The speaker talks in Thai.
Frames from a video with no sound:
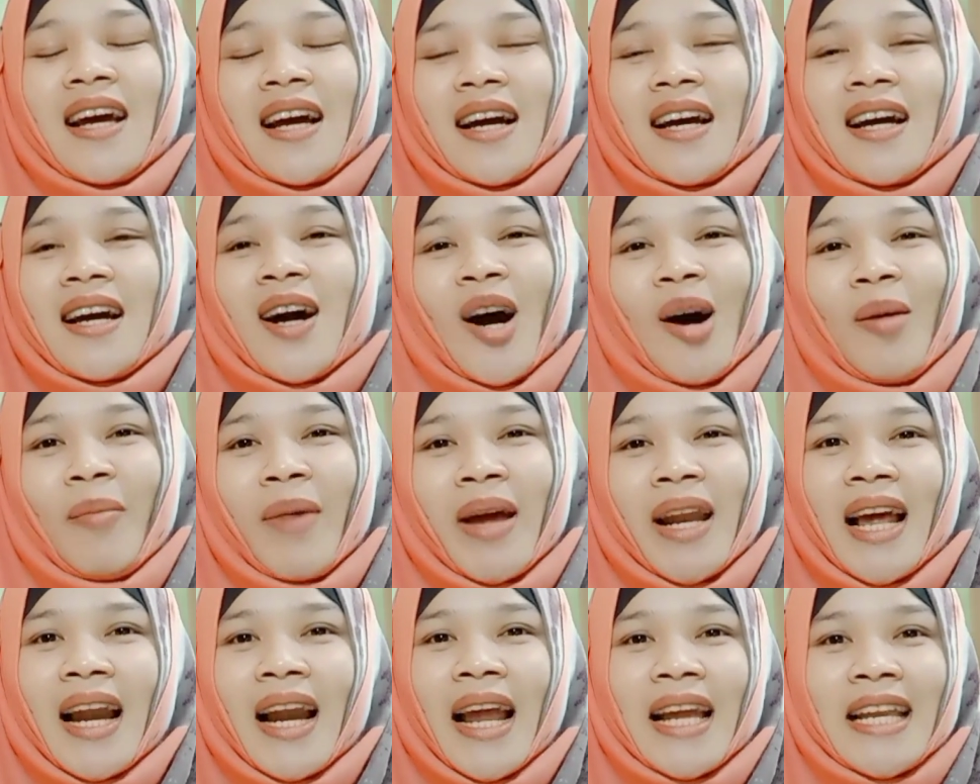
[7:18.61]
คือคอมเมน
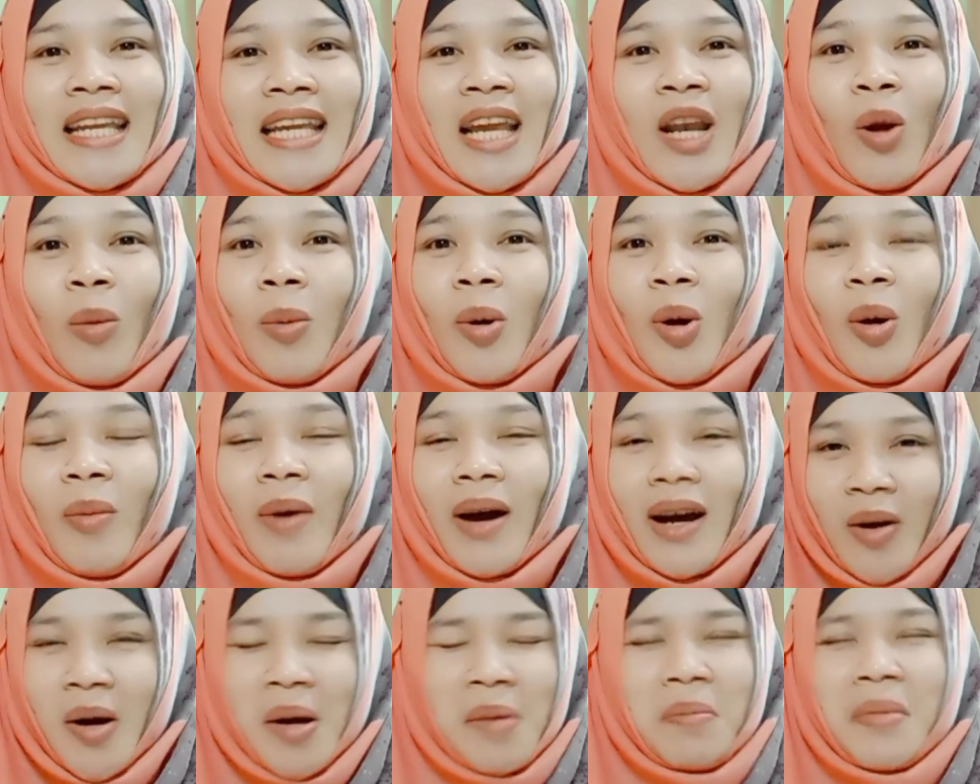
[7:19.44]
ต์อะไรที่ลบๆ
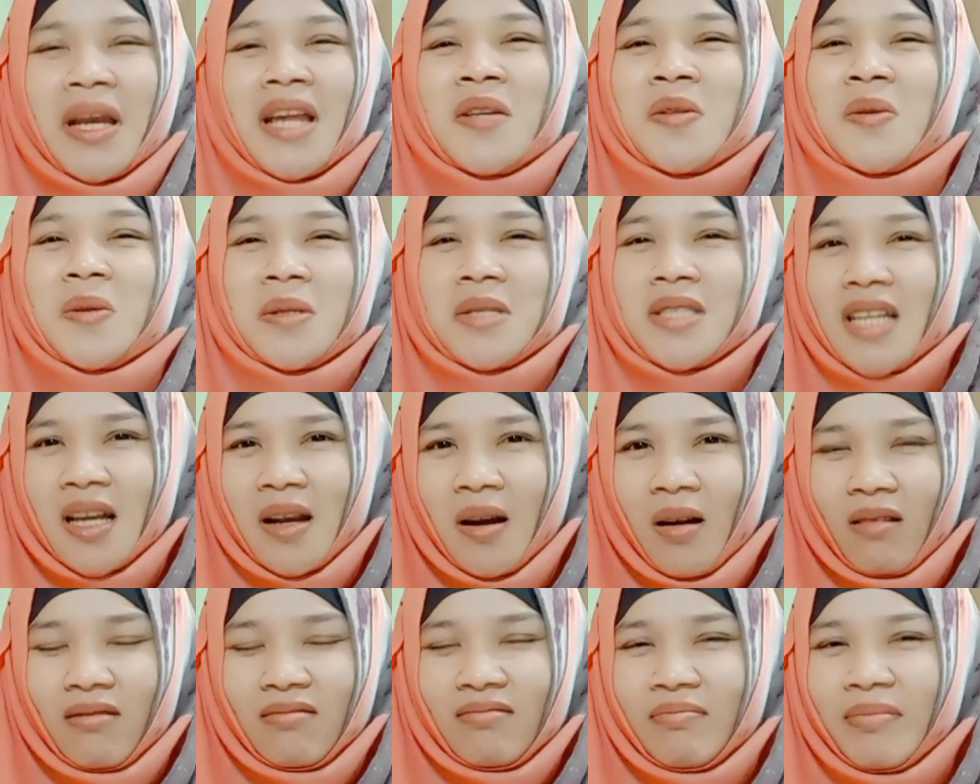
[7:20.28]
อะขวัญไม่ได้สนใจหร
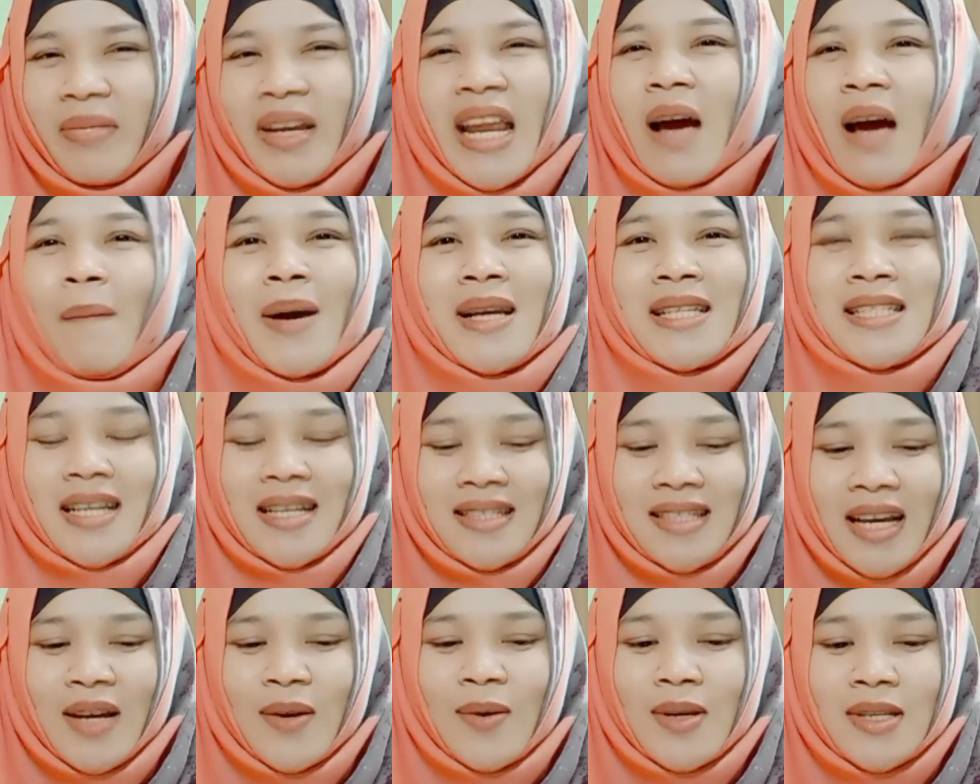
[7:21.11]
อกไม่ได้เอามาใส่
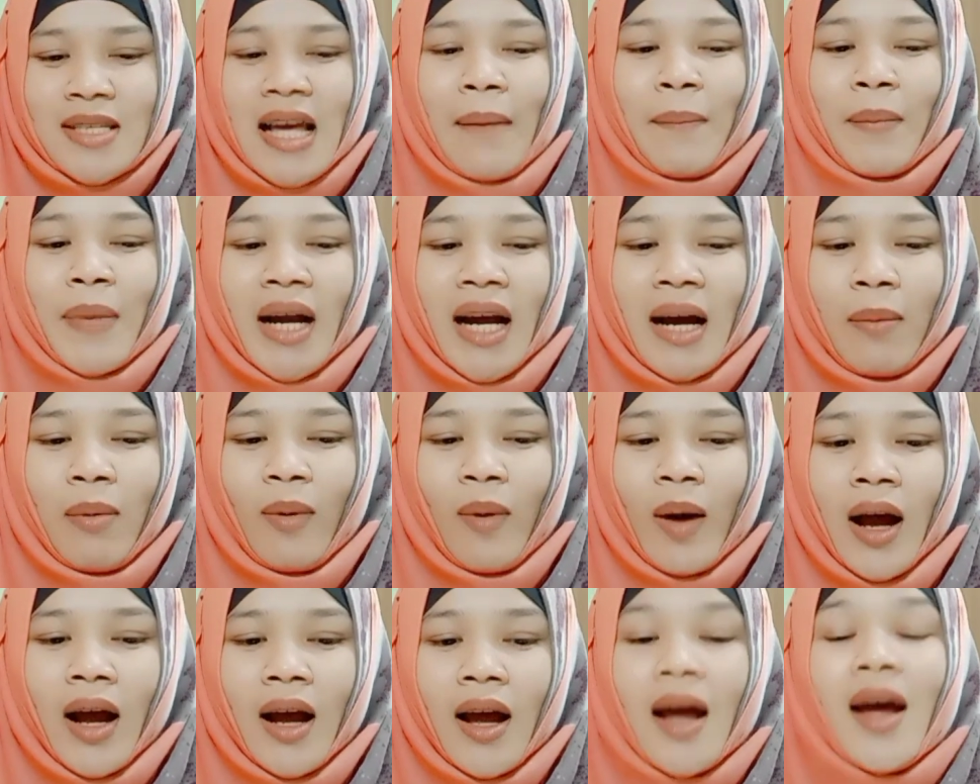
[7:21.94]
ใจด้วยซ้ำนะคะเพราะ
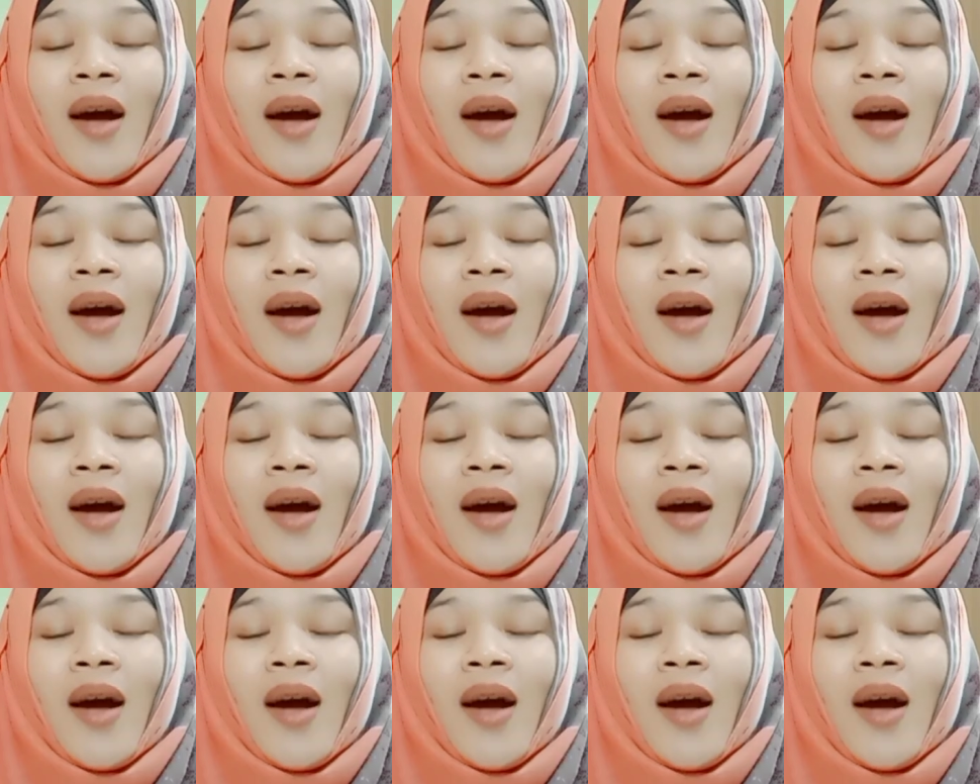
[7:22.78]
ว่า